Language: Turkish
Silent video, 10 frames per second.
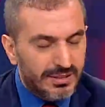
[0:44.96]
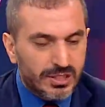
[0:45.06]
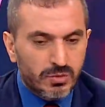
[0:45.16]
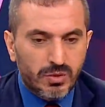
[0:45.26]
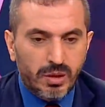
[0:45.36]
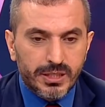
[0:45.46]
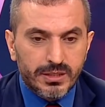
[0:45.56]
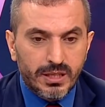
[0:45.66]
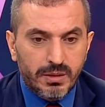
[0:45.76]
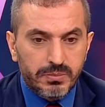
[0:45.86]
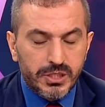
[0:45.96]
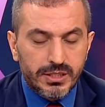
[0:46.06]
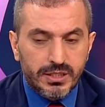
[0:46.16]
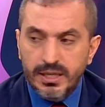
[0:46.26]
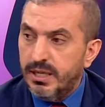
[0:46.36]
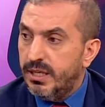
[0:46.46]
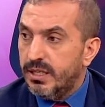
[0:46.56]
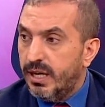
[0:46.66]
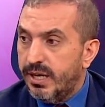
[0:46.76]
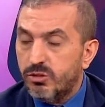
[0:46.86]
geldiği için onun haberini de yapmıştık. Hı.
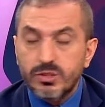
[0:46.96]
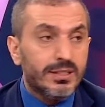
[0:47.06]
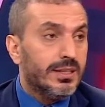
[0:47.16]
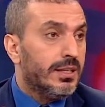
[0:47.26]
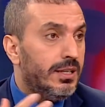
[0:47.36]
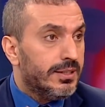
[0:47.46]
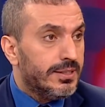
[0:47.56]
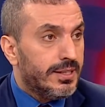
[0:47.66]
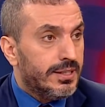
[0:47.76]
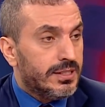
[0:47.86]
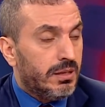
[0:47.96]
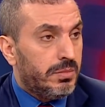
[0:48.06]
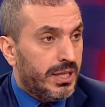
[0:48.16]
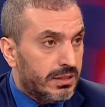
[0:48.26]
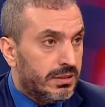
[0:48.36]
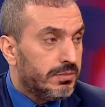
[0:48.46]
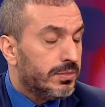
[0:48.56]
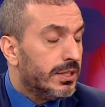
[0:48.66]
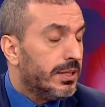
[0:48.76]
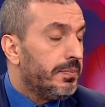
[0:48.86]
Yani özetle Galatasaray'dan
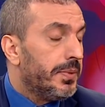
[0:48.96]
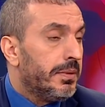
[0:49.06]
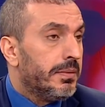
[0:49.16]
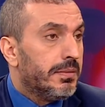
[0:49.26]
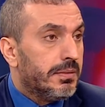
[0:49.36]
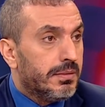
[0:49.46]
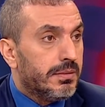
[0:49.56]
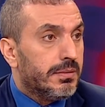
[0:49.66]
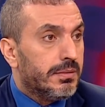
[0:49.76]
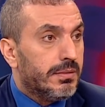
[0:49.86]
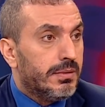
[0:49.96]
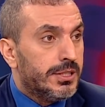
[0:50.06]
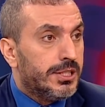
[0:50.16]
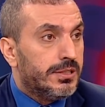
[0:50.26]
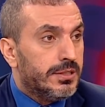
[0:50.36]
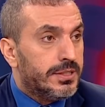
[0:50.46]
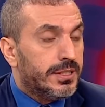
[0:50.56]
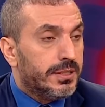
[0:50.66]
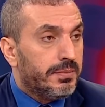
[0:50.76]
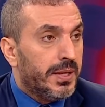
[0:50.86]
baktığımda e,
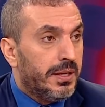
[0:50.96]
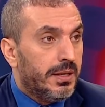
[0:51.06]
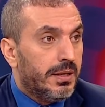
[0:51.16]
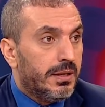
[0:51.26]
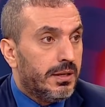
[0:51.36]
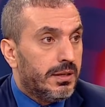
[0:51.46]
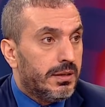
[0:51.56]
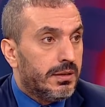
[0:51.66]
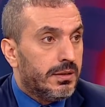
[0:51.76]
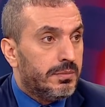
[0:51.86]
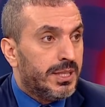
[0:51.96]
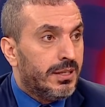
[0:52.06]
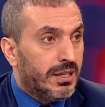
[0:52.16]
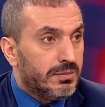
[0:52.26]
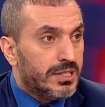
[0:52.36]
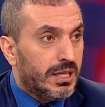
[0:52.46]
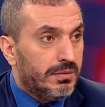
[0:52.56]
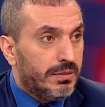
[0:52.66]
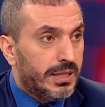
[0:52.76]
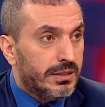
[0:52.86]
açıkçası e, bir karamsar
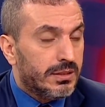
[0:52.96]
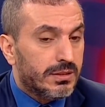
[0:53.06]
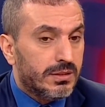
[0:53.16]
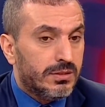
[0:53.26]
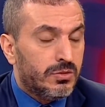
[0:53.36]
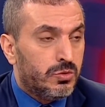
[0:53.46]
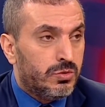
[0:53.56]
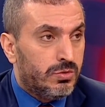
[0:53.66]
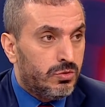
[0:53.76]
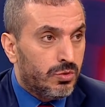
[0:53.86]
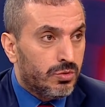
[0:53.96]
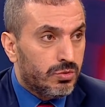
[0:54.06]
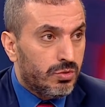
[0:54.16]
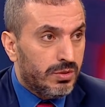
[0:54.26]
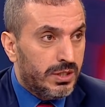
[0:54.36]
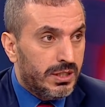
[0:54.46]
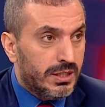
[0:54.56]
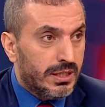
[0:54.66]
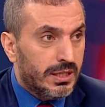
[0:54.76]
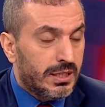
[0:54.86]
hava var. Görüntü o
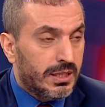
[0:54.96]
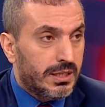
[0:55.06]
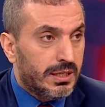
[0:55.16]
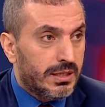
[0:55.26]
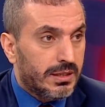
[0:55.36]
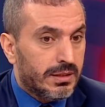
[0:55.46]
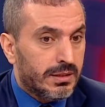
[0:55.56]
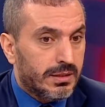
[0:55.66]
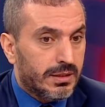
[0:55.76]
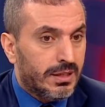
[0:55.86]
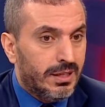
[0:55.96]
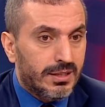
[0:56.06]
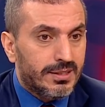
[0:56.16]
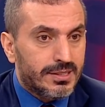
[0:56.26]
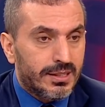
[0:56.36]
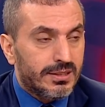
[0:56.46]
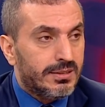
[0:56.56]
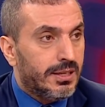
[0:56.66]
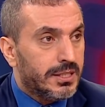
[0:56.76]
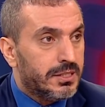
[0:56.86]
ki e, Galatasaray
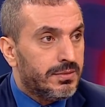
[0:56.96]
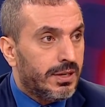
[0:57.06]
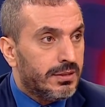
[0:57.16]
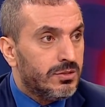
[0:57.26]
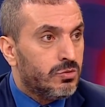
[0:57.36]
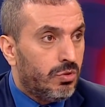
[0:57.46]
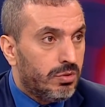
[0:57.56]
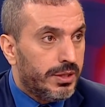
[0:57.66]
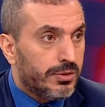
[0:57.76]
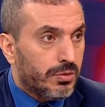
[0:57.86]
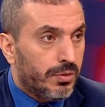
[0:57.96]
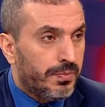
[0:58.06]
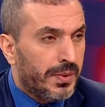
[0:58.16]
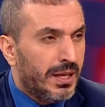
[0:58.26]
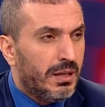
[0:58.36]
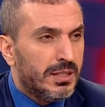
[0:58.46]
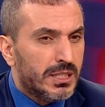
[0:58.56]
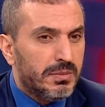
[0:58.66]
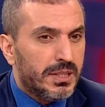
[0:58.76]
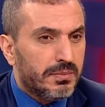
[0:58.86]
transferde zorlanıyor.
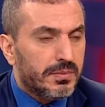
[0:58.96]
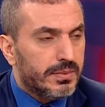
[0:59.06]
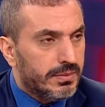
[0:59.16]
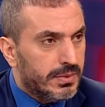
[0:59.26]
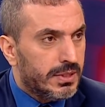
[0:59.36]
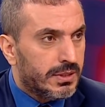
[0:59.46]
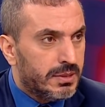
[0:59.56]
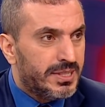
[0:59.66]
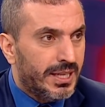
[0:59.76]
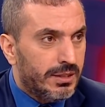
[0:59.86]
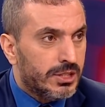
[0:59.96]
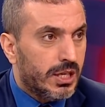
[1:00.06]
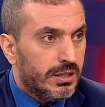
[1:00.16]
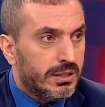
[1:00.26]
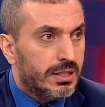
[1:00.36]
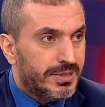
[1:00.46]
Şimdi kimse ben yanlış, sana bir şey